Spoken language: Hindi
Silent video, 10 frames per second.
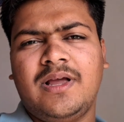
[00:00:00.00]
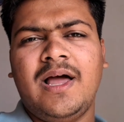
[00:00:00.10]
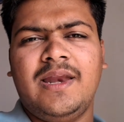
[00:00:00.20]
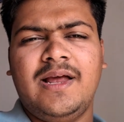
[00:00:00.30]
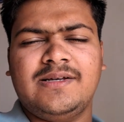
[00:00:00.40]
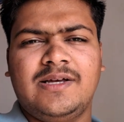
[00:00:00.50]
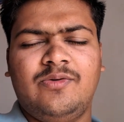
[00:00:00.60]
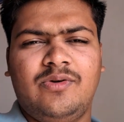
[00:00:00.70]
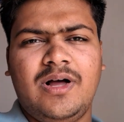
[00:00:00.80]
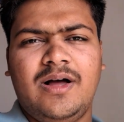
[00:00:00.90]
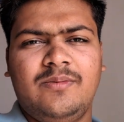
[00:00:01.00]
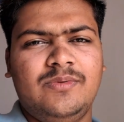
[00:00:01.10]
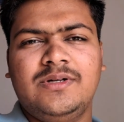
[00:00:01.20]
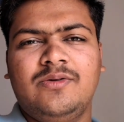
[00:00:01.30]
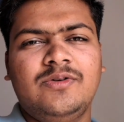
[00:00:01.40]
क्या रिएक्शन होगा
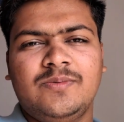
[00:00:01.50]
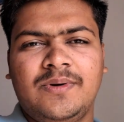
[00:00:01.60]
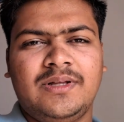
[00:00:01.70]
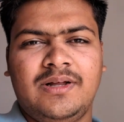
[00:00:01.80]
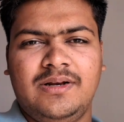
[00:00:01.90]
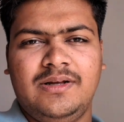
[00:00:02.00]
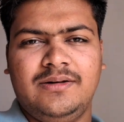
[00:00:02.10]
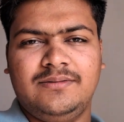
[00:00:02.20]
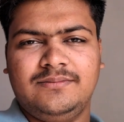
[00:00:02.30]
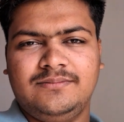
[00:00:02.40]
मुझे कुछ पता नहीं